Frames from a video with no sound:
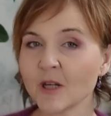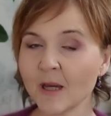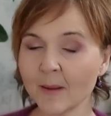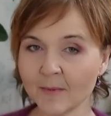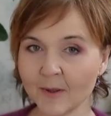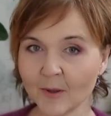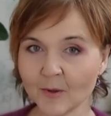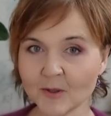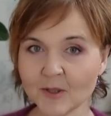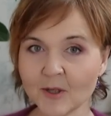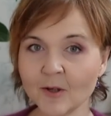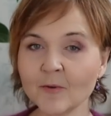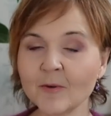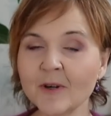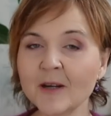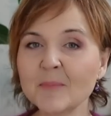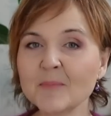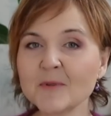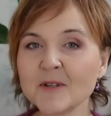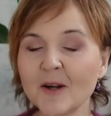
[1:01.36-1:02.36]

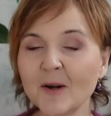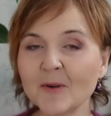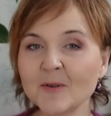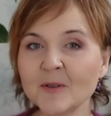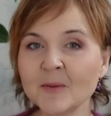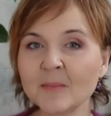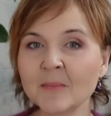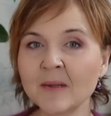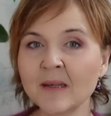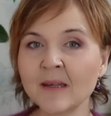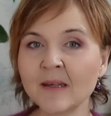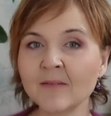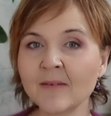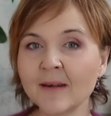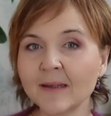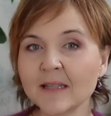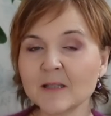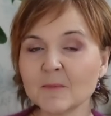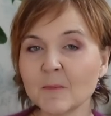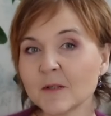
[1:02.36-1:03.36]
przyjemnością przychodzi mi w
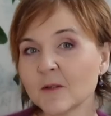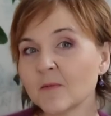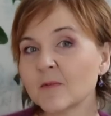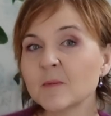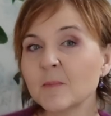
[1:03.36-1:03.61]
jakiś sposób